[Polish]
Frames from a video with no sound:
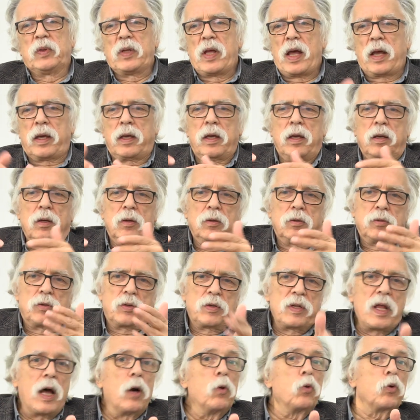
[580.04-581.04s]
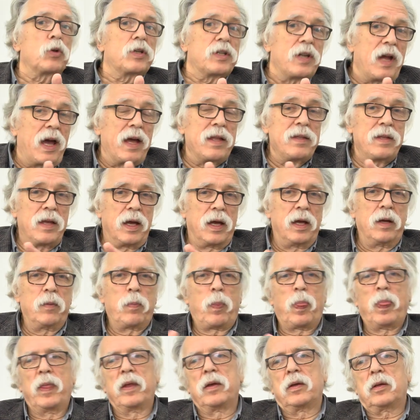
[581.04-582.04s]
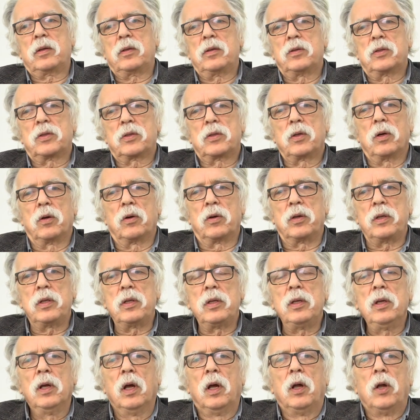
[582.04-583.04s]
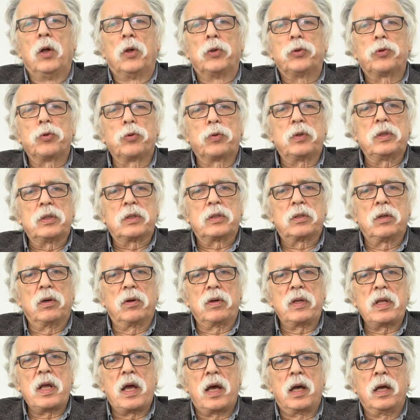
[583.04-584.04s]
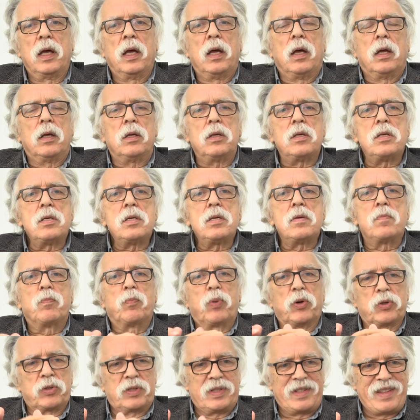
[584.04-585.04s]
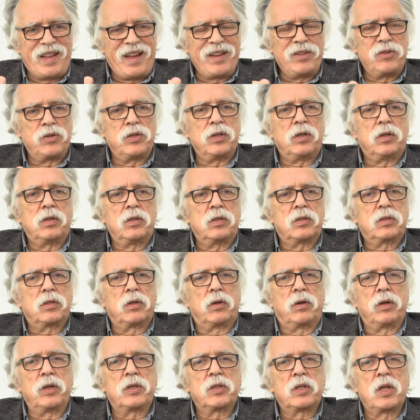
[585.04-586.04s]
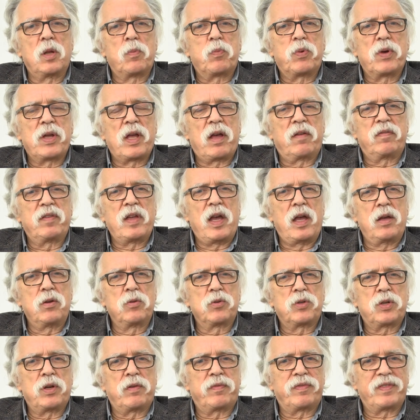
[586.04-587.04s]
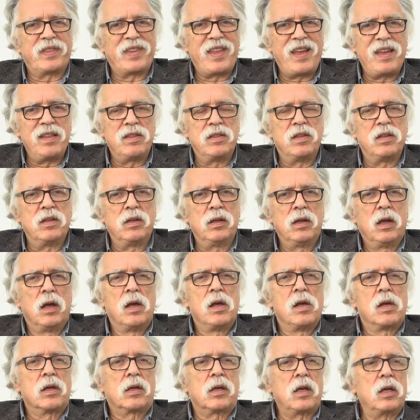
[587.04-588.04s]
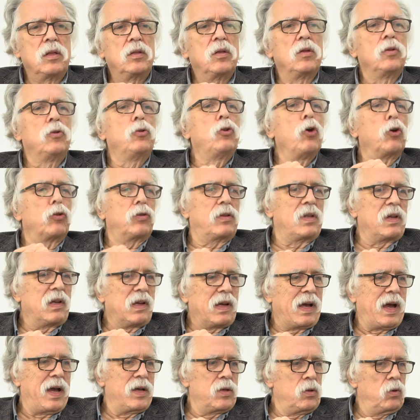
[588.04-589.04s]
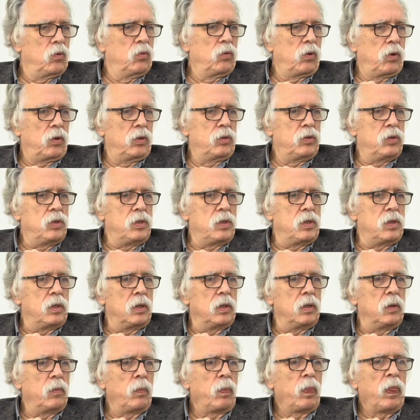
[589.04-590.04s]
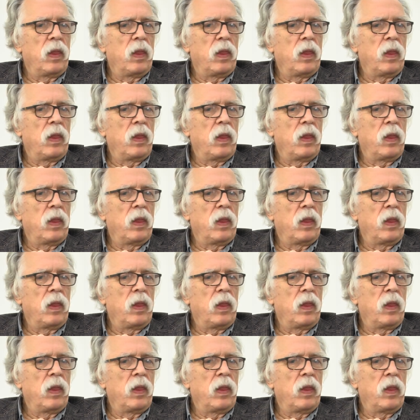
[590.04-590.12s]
i jakiegoś nauczania historii, tu historia i postaci historyczne pojawiają się wtedy, kiedy dotykają rodziny.